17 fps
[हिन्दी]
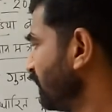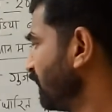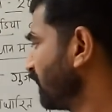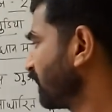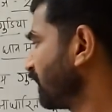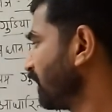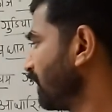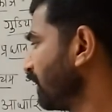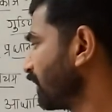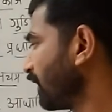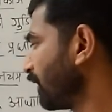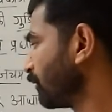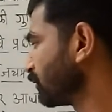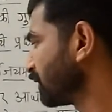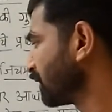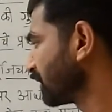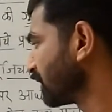एक खेल का
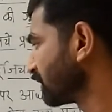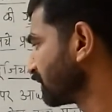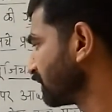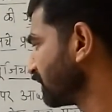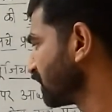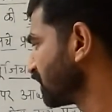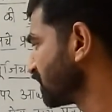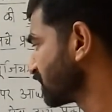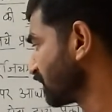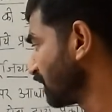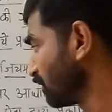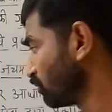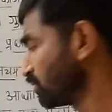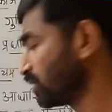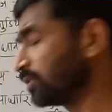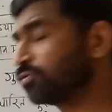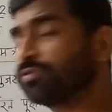आयोजन करते हैं इसका
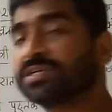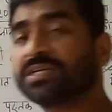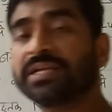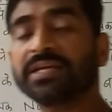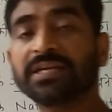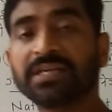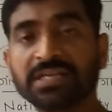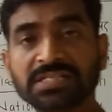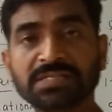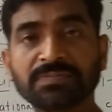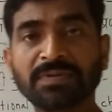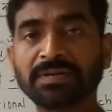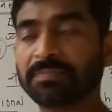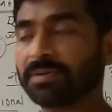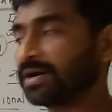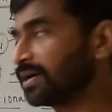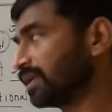आयोजन 2021
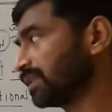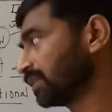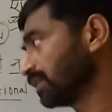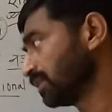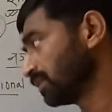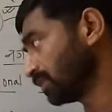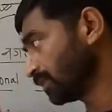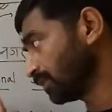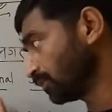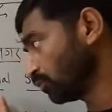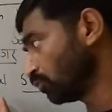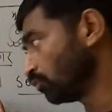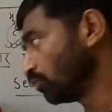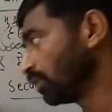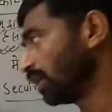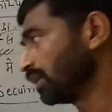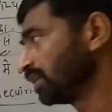में भारत के अंतर्गत
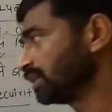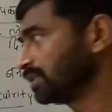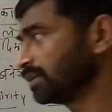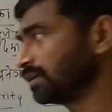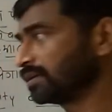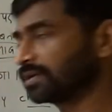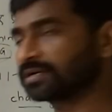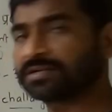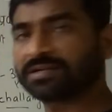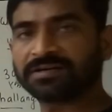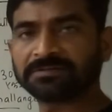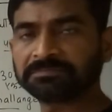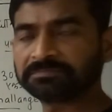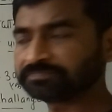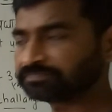होगा ये ध्यान रखना